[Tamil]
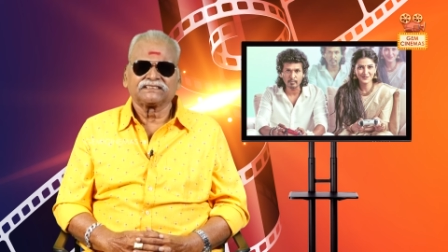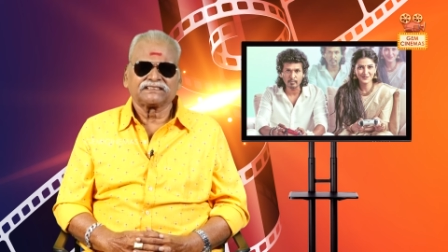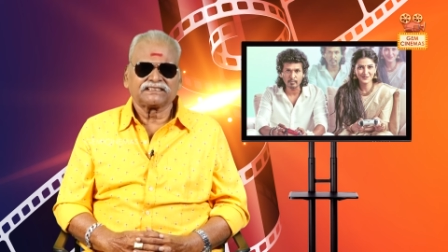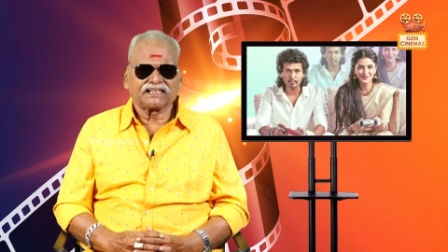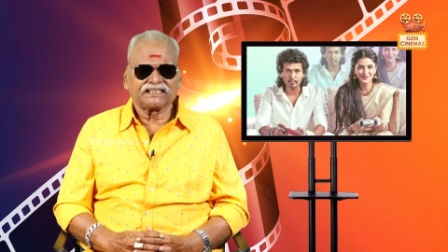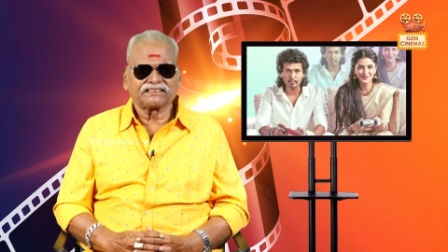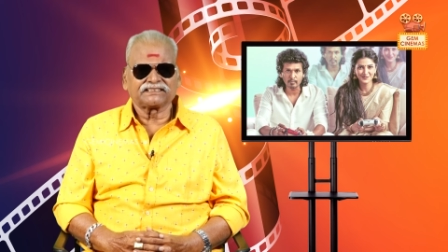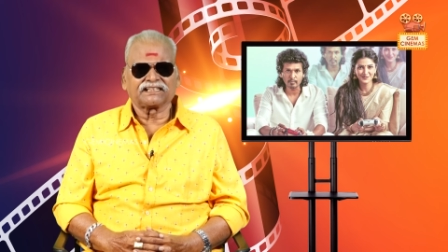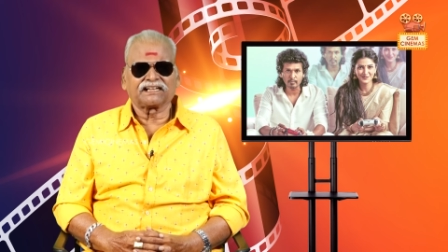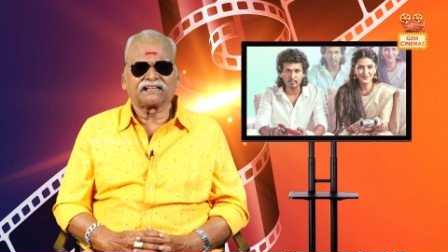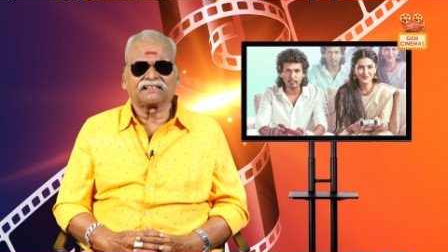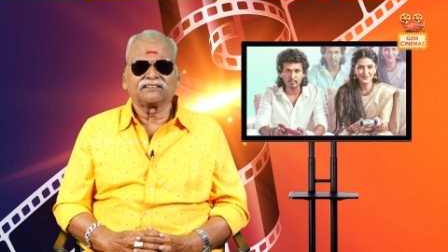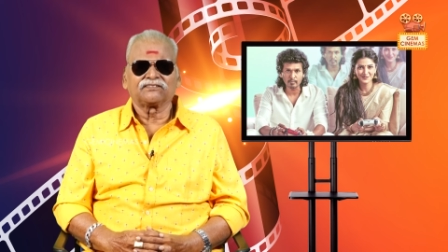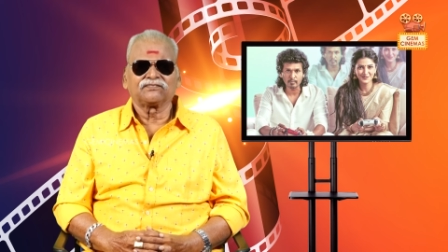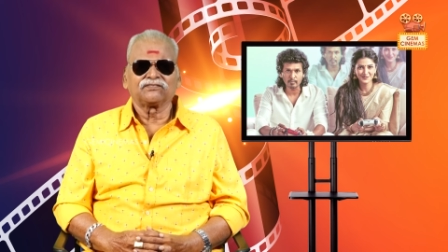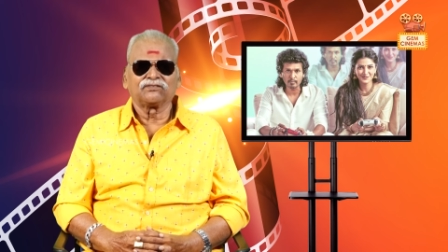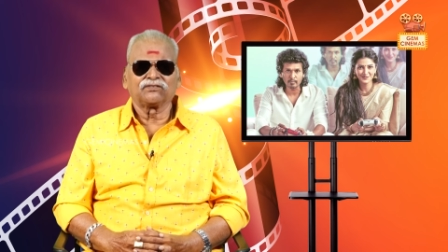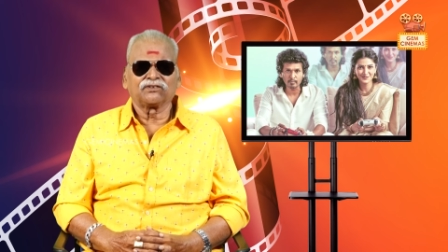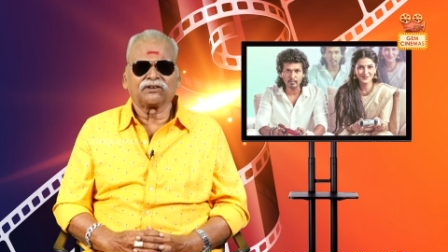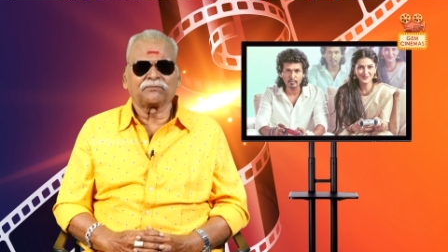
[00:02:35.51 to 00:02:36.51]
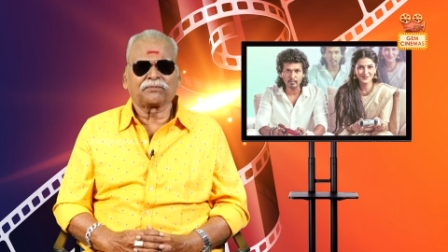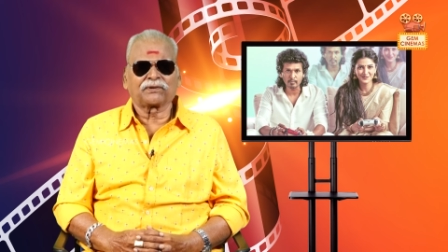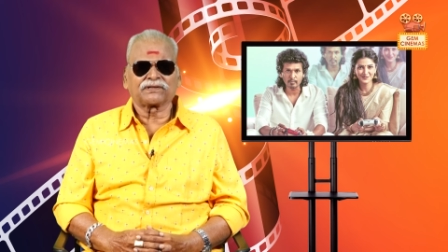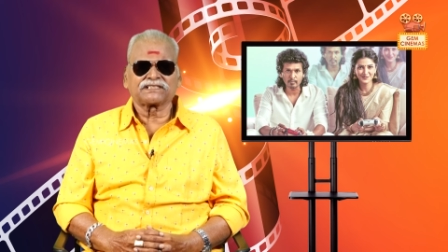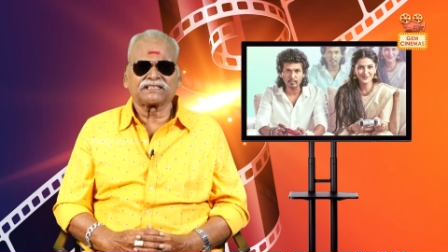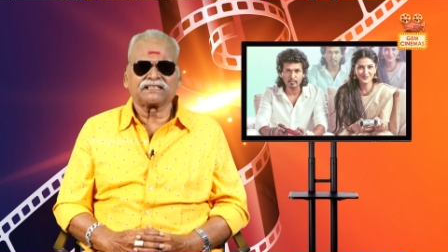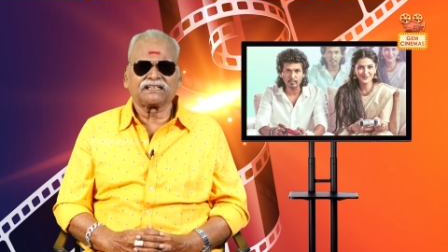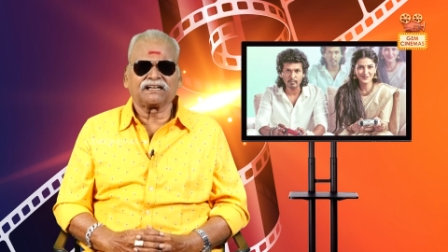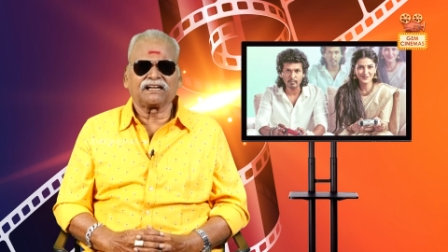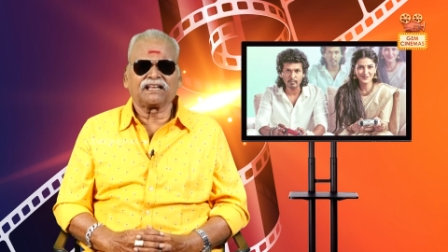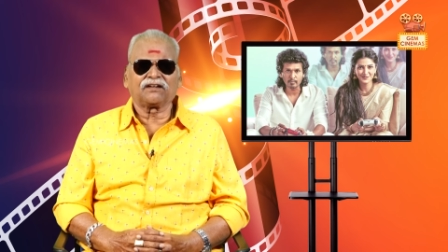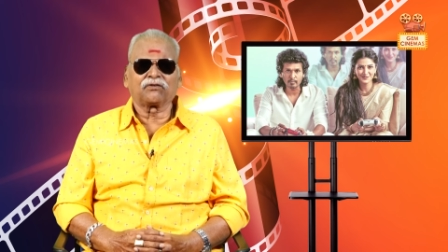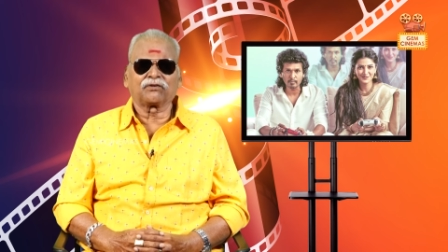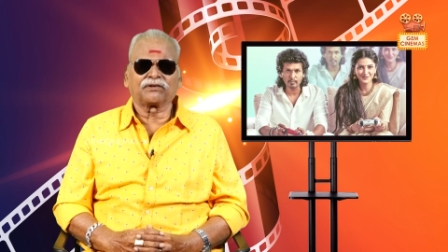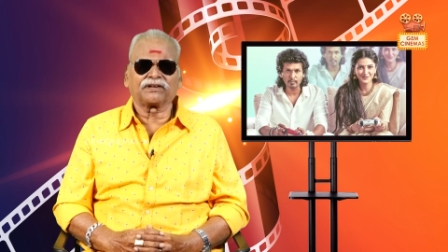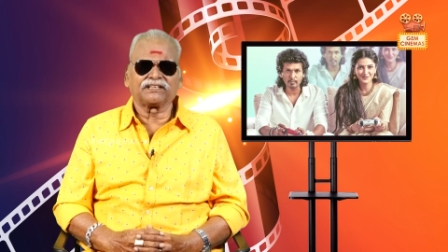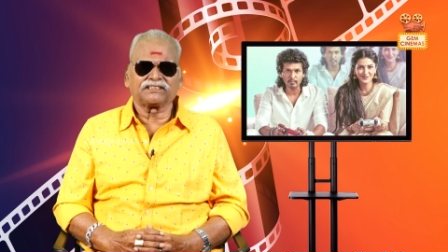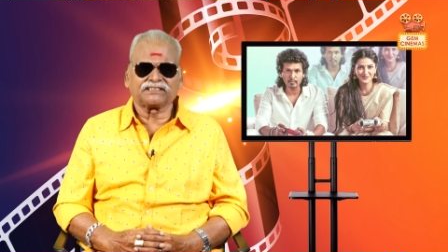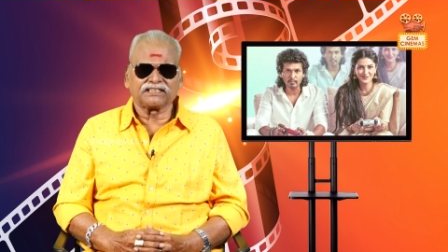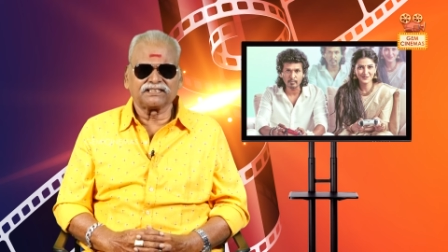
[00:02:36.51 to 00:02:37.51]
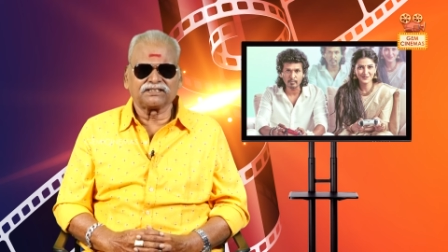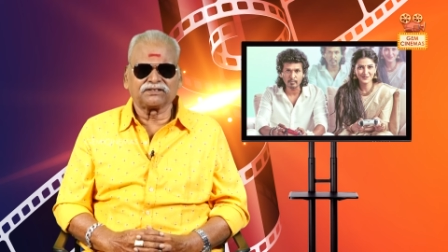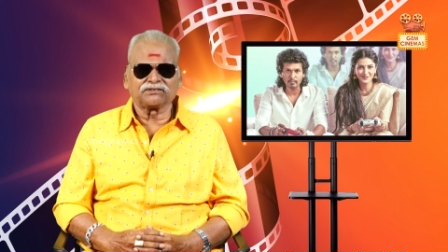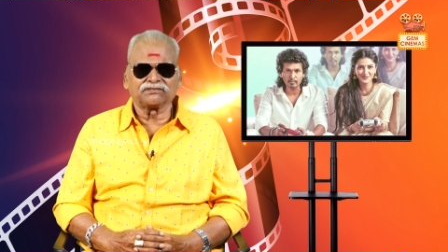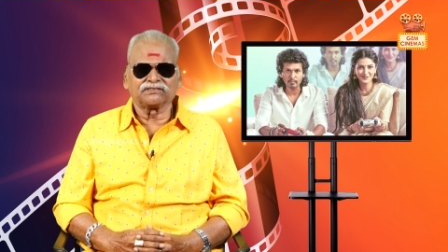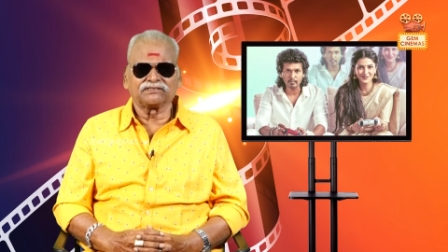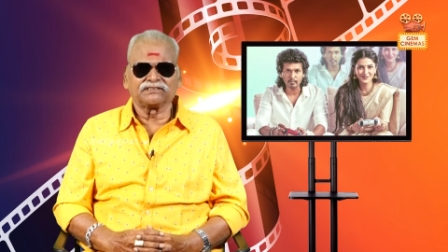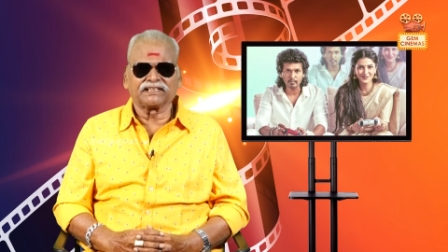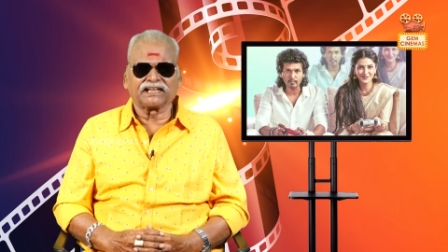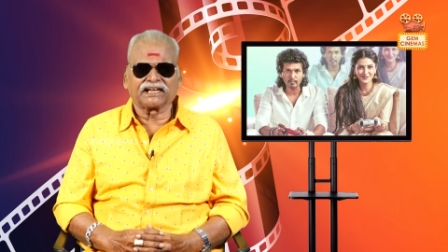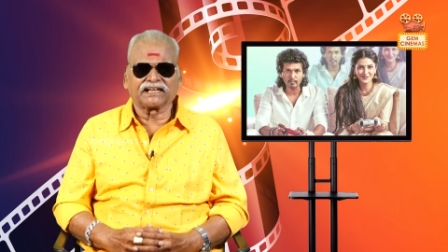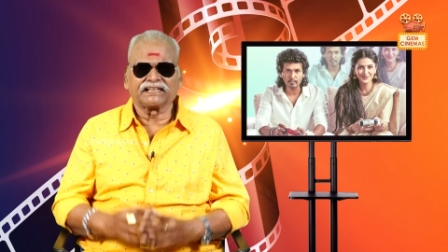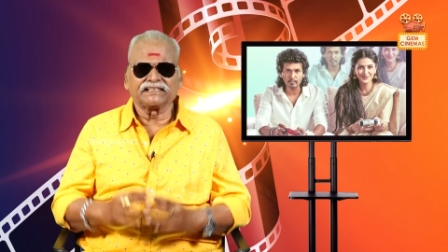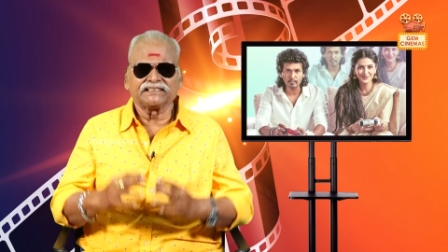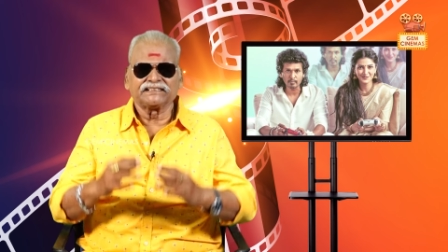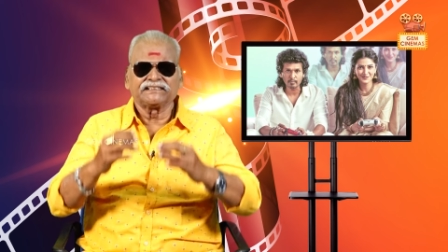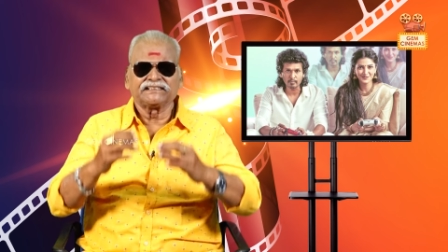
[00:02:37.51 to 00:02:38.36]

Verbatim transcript: சரி சார் உங்கள் பிரச்சனைகள்லாம் உடனே தீர்ந்துடும் இந்தாங்க